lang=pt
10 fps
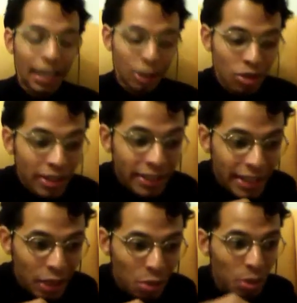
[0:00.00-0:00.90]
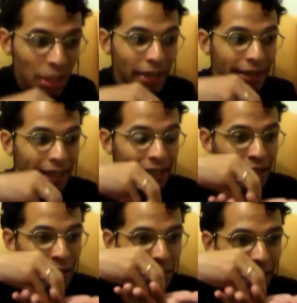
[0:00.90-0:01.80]
A nossa literatura ela tem
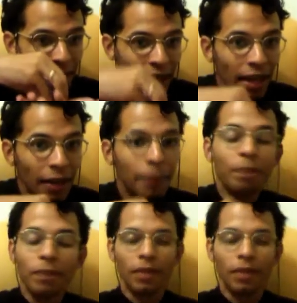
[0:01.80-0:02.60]
que esperar